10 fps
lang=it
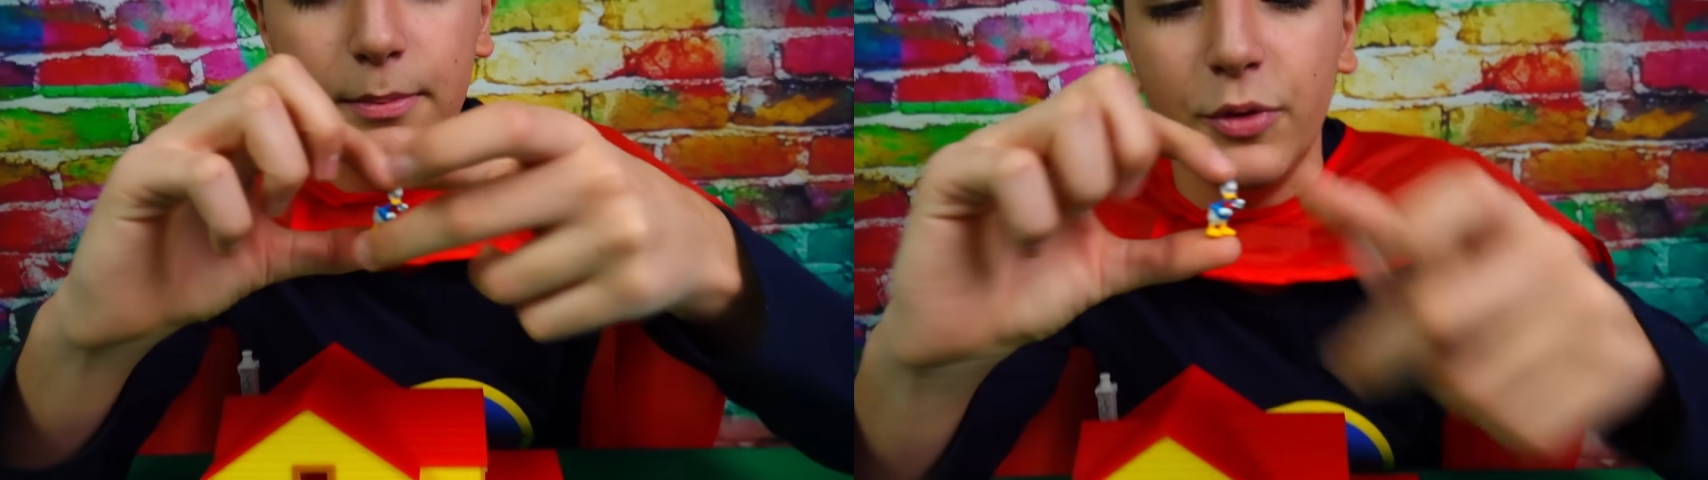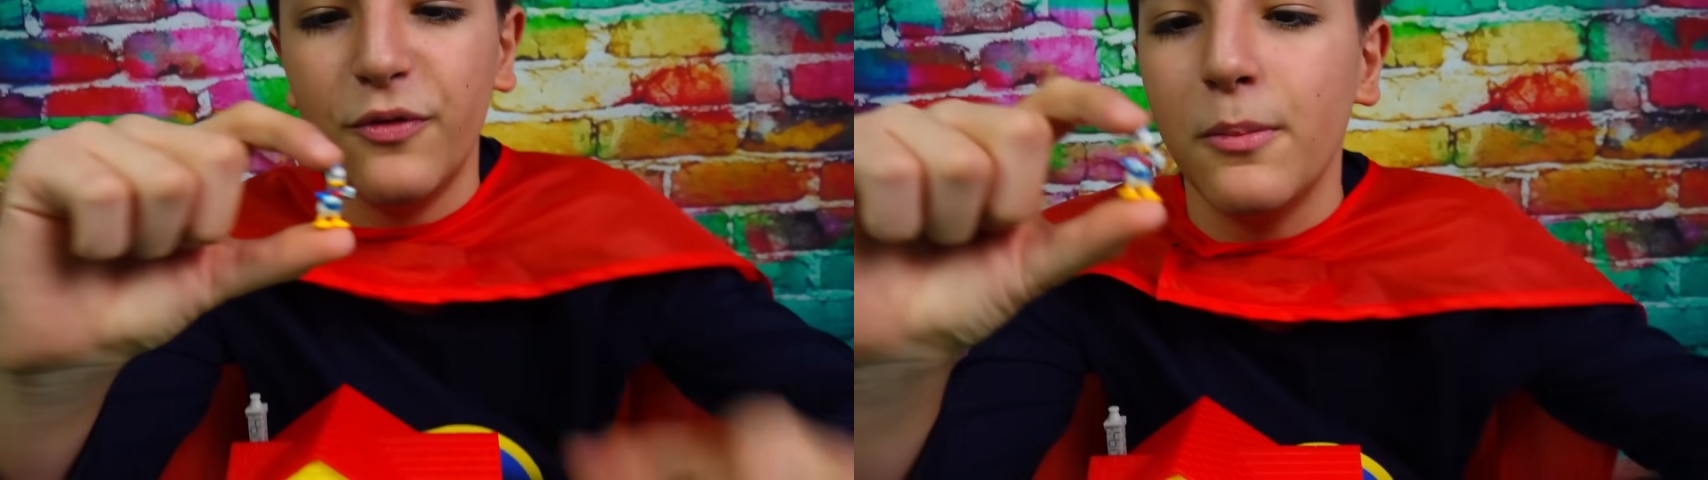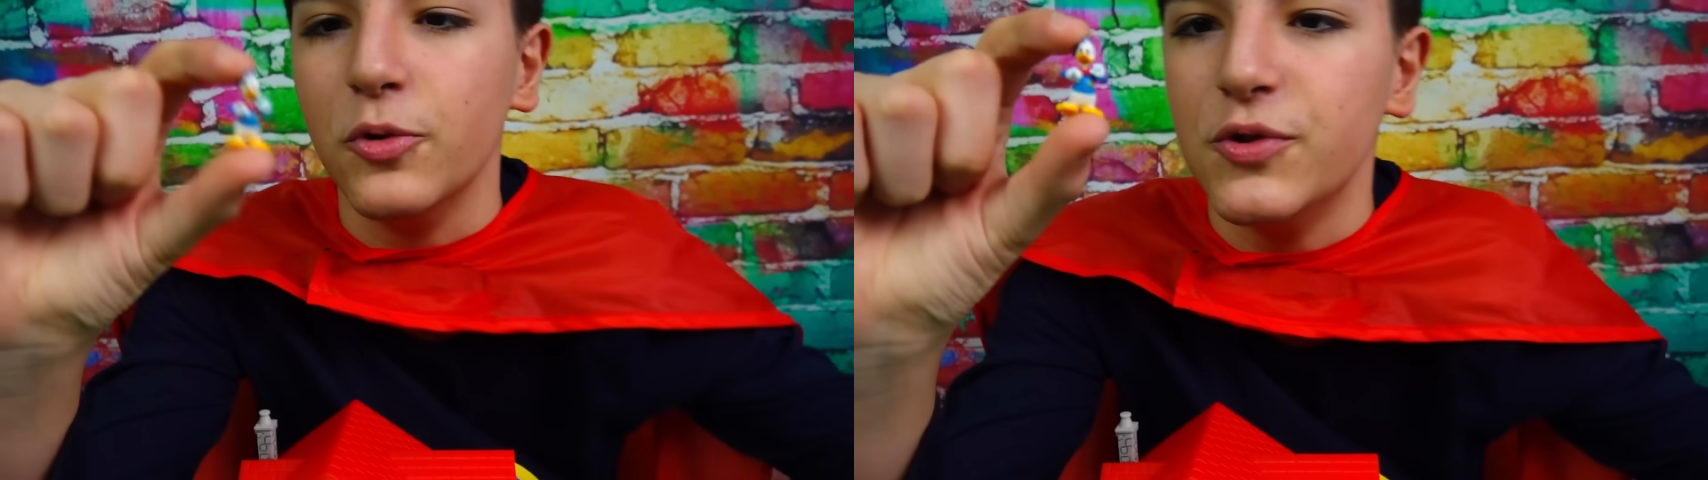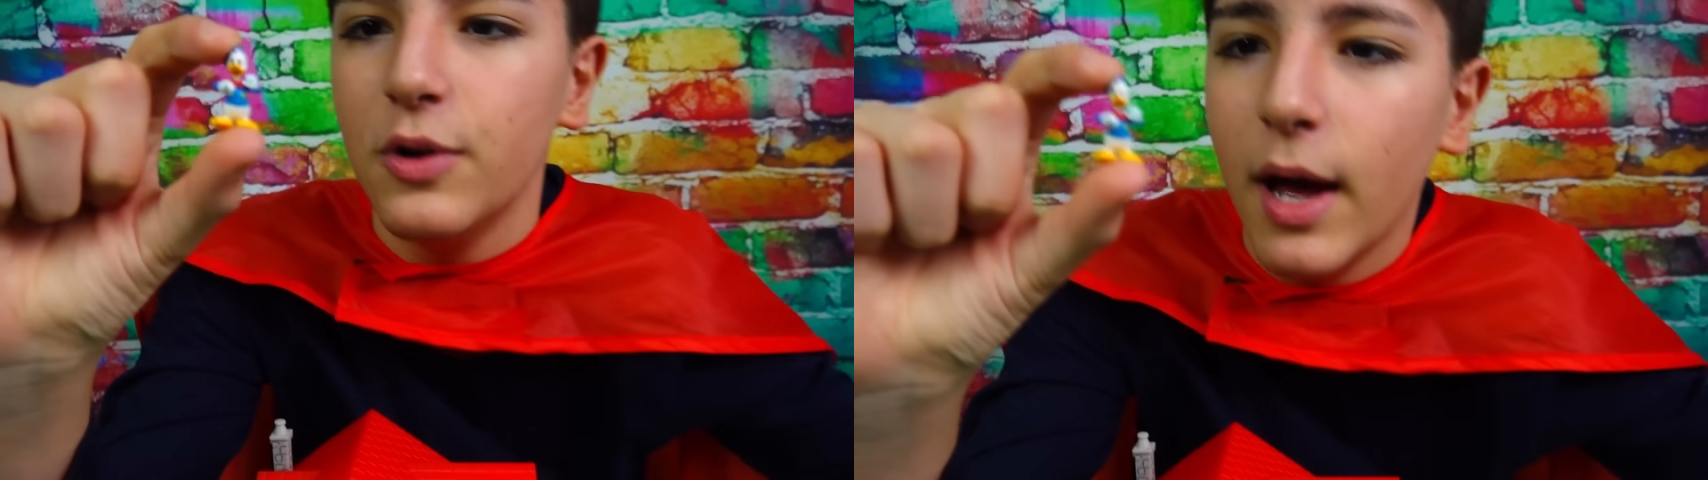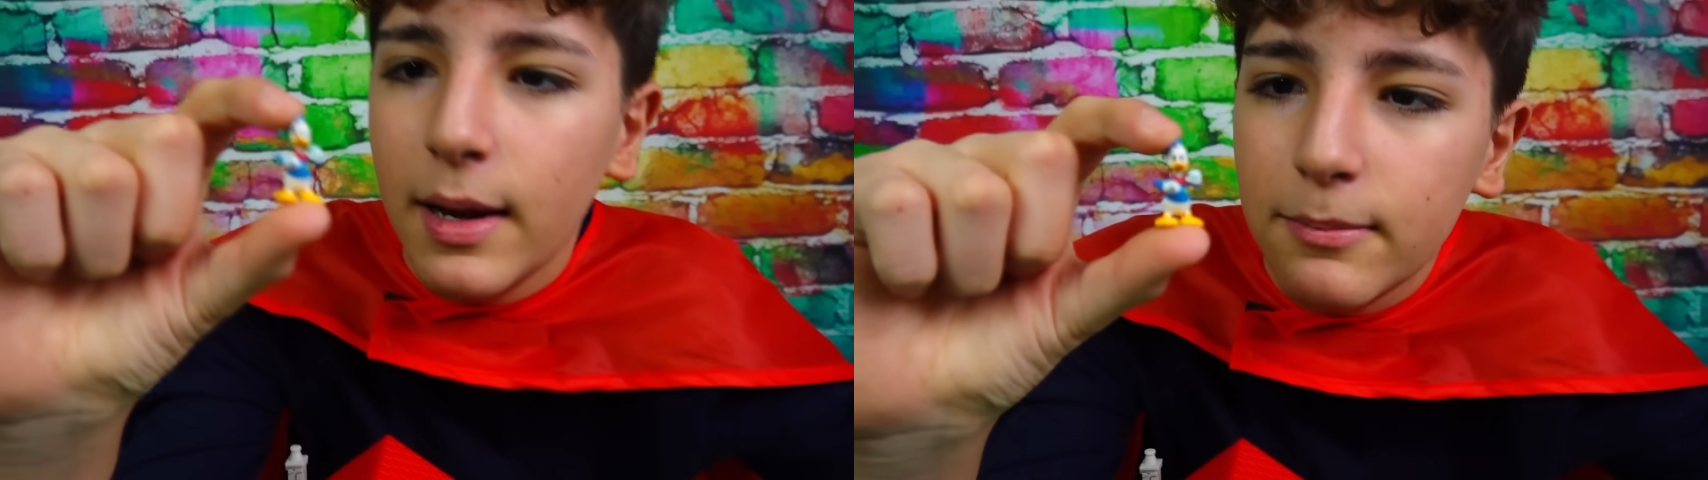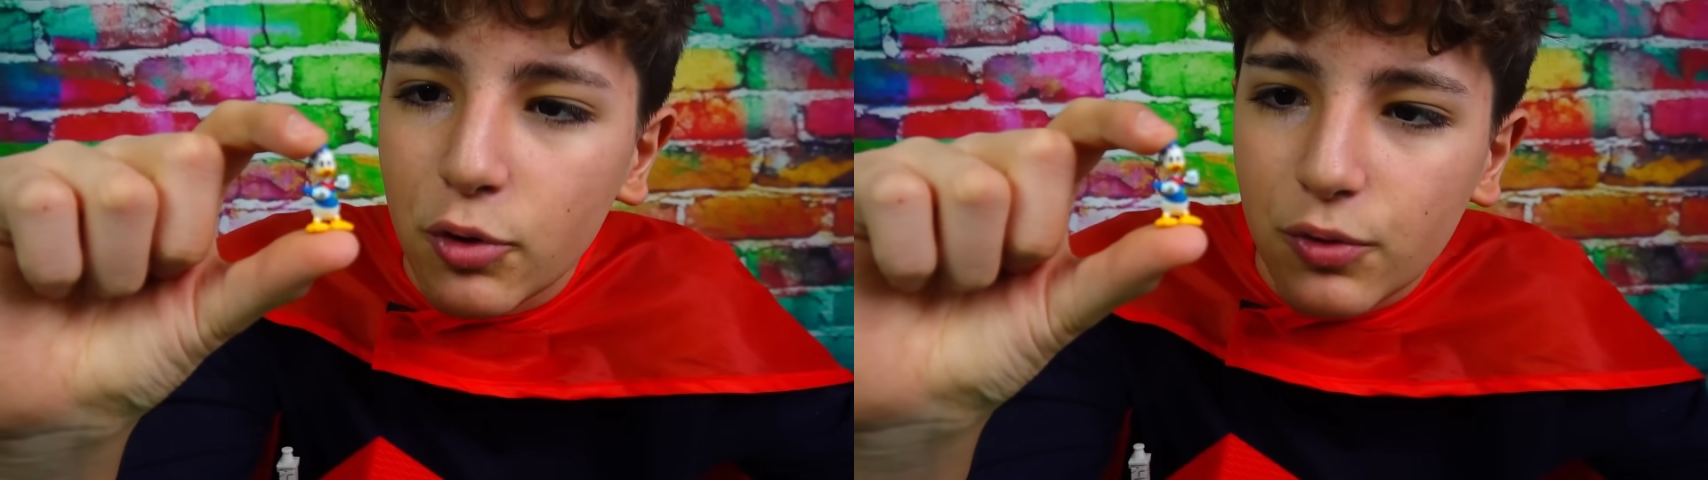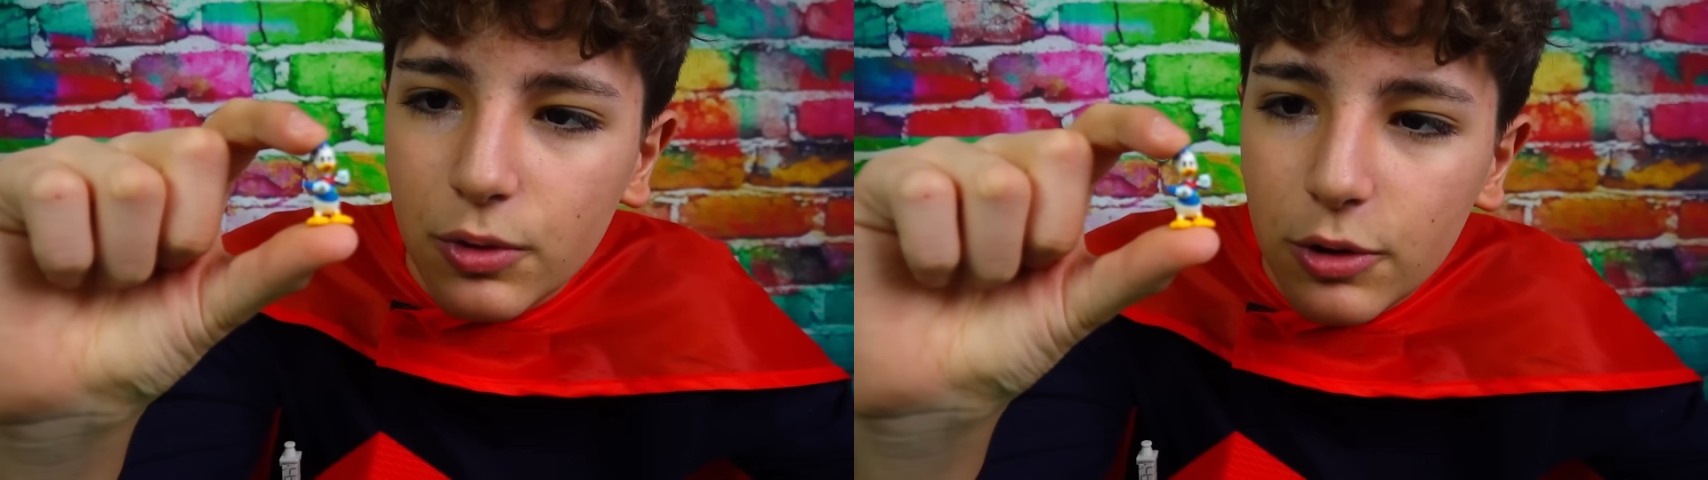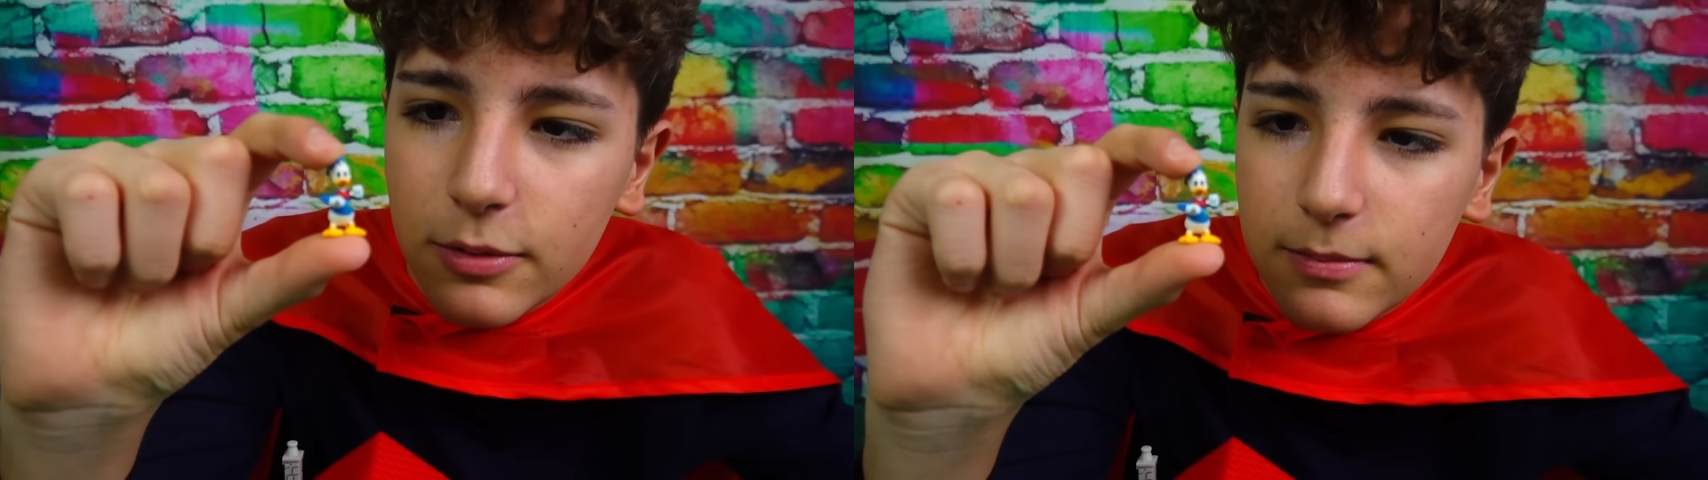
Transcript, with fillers: più famoso al mondo.